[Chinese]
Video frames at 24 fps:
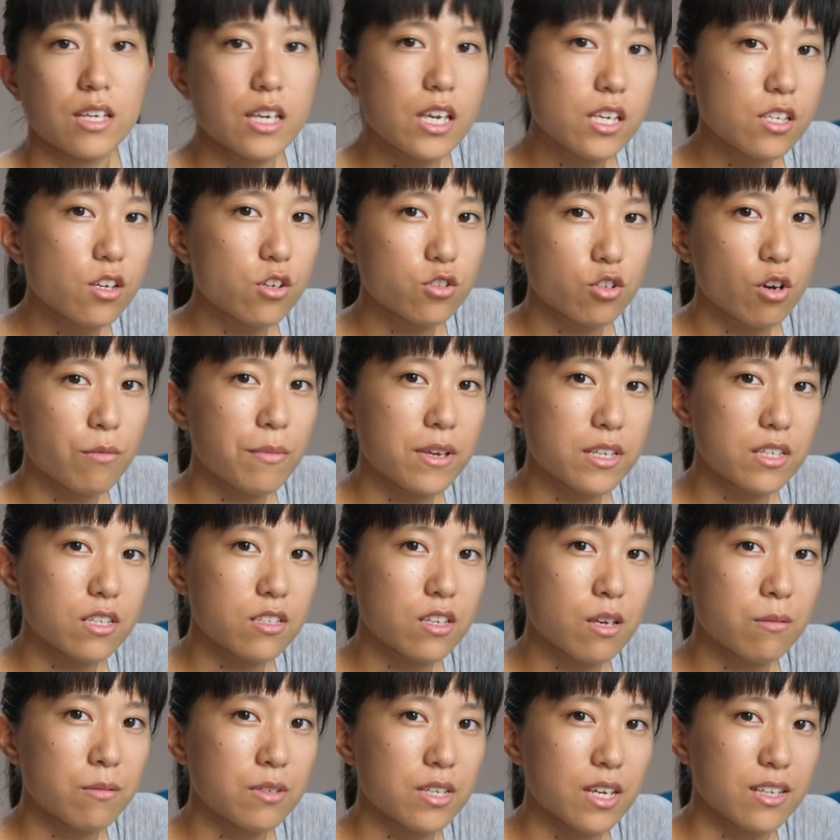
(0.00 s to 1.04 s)
一九九美金
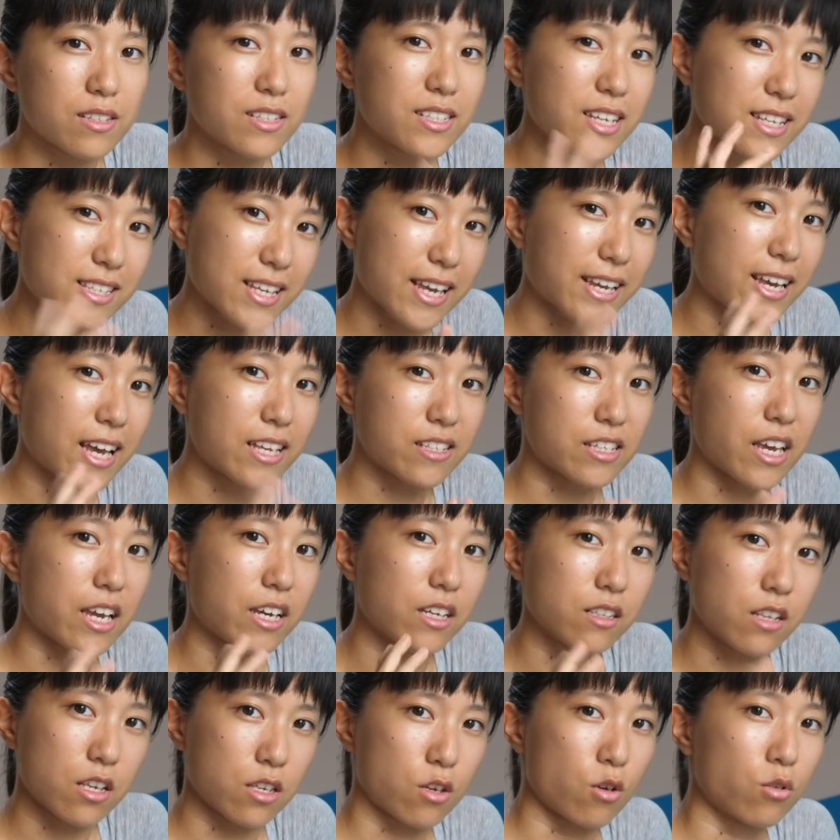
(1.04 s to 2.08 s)
这笔钱现在看起来
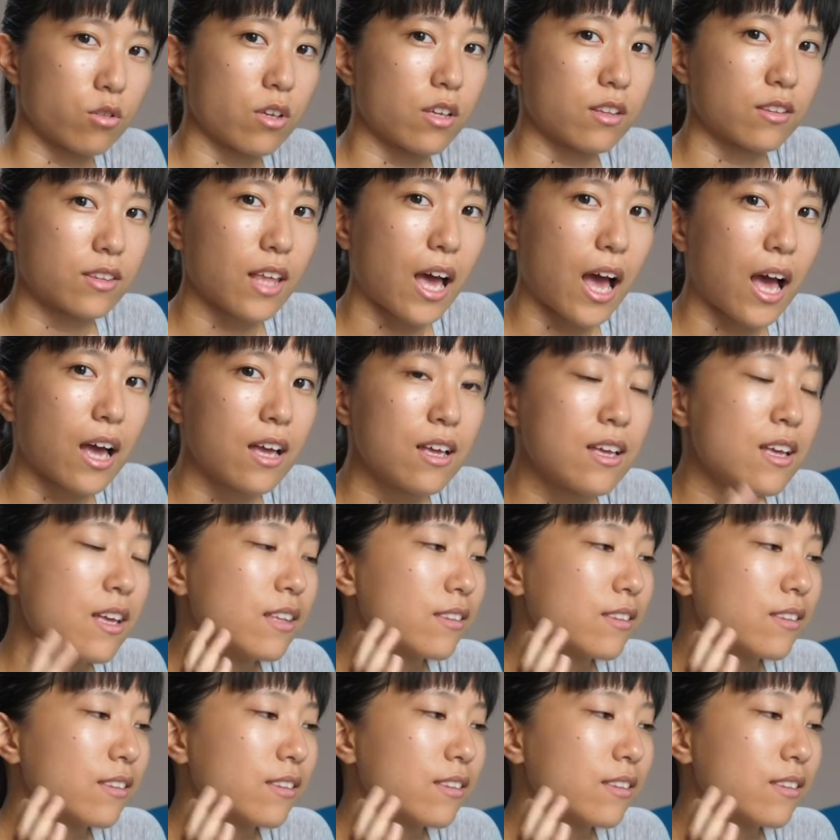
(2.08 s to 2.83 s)
可能有点大，